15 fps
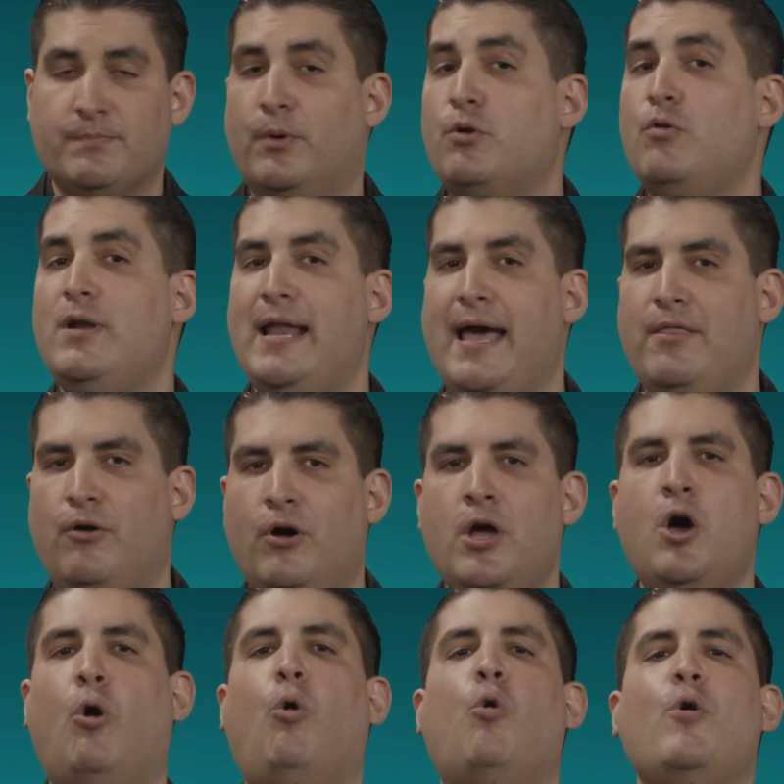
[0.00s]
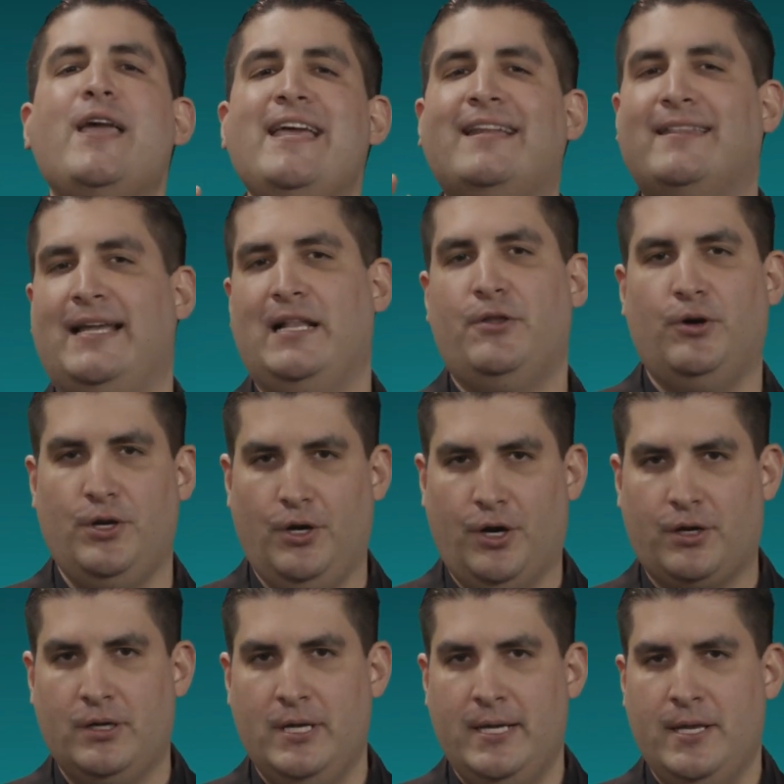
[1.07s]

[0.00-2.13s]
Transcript: Por un lado, huir del dolor.